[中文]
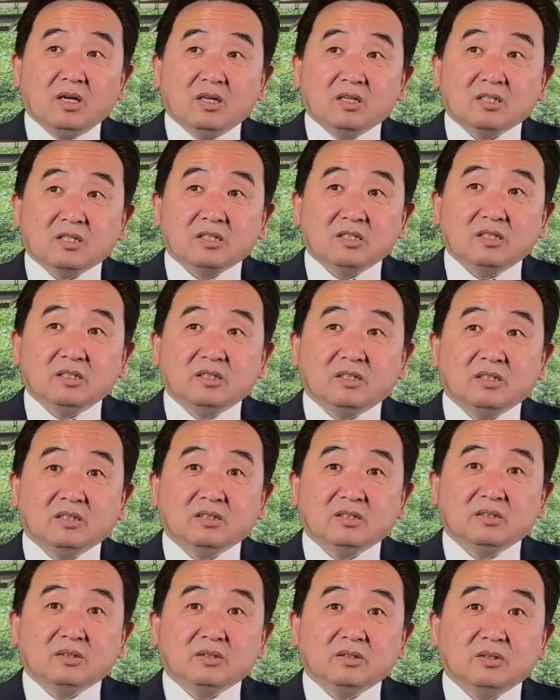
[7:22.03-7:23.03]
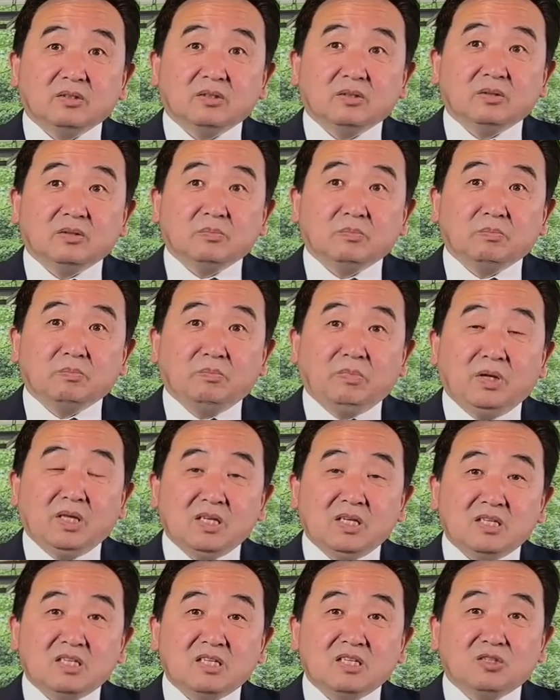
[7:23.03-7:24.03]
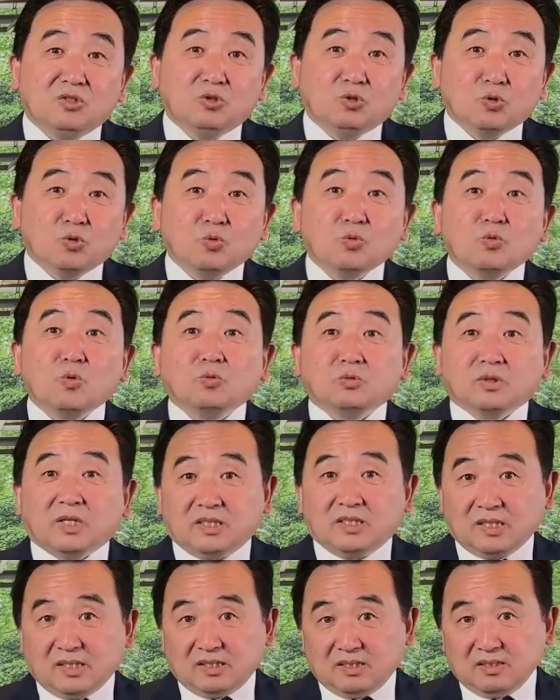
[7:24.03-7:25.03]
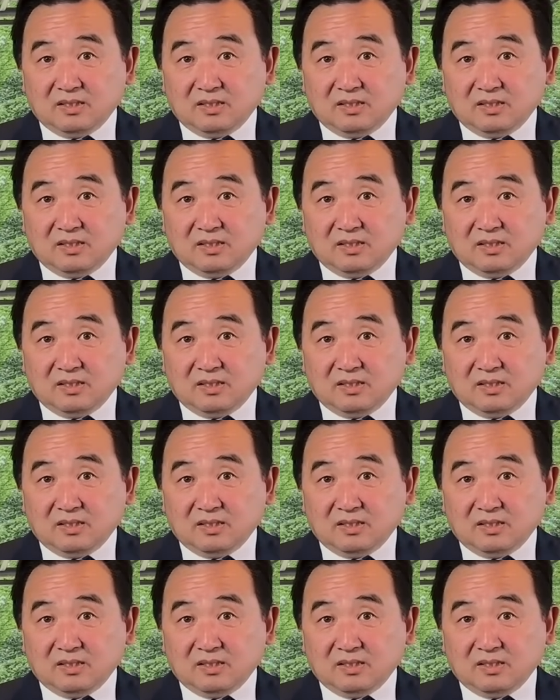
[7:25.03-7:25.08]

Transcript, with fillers: 是迷信中共的人